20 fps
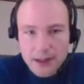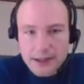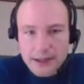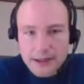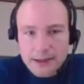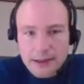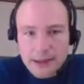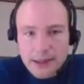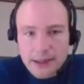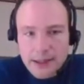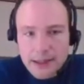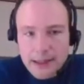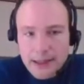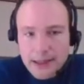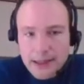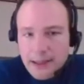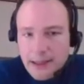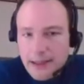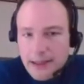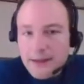Was man aber auf
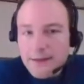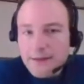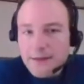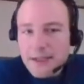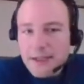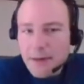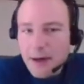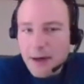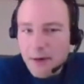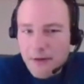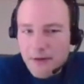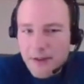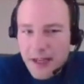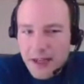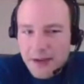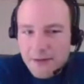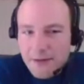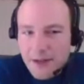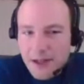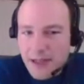jeden Fall machen
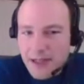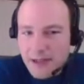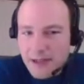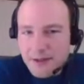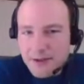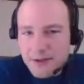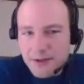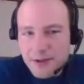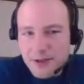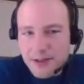sollte, ähm,